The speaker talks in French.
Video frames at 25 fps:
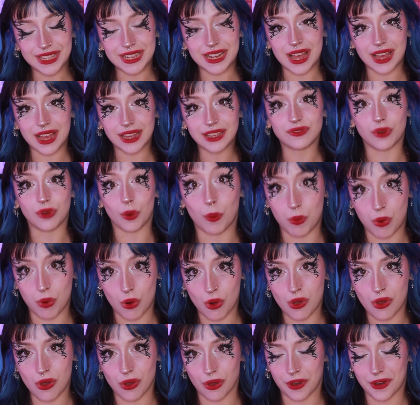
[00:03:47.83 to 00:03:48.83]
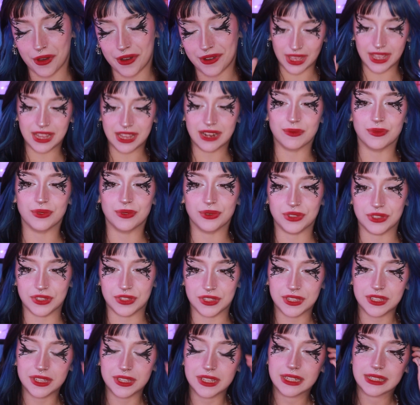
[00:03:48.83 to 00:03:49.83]
Il arrive en pleurs et il me
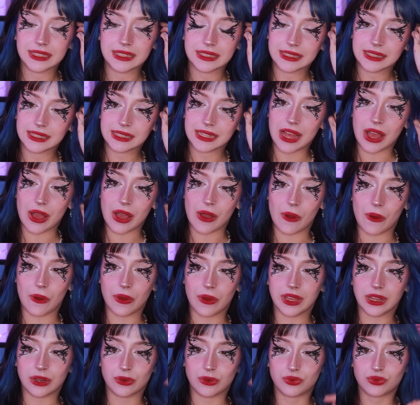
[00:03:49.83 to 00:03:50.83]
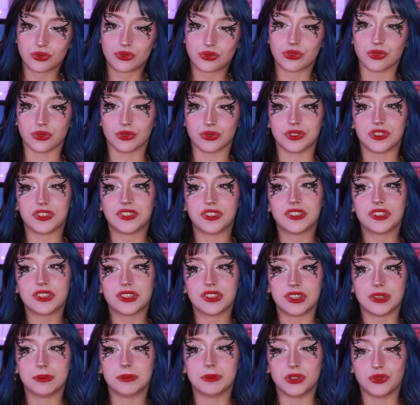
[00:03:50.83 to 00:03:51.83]
dit écoute, si
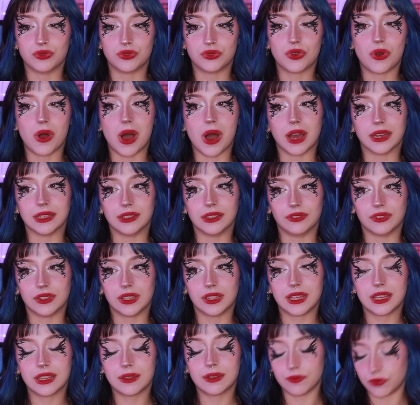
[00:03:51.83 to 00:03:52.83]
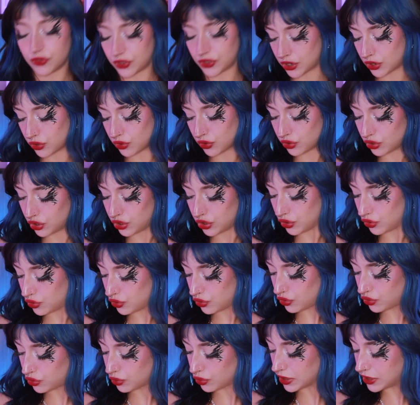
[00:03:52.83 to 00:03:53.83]
j'ai mis du temps à arriver,
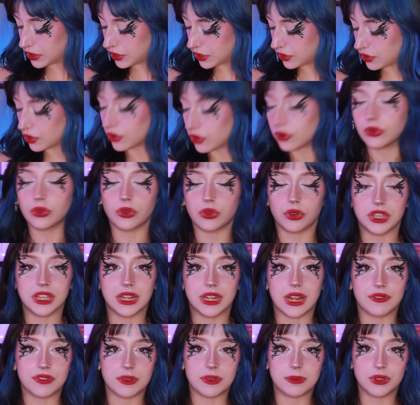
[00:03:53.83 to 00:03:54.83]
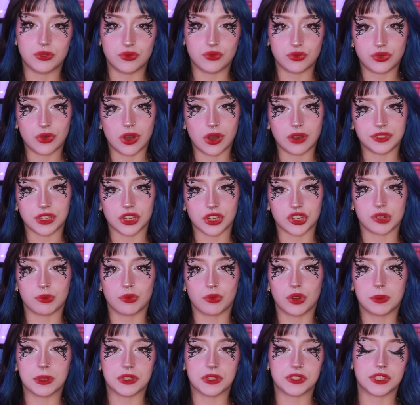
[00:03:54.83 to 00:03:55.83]
soi-disant il avait mis du temps à venir chez
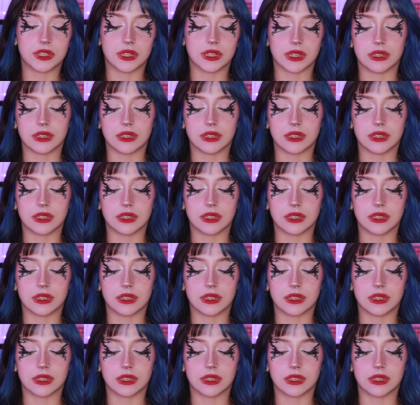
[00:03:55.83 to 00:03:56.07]
moi parce qu'il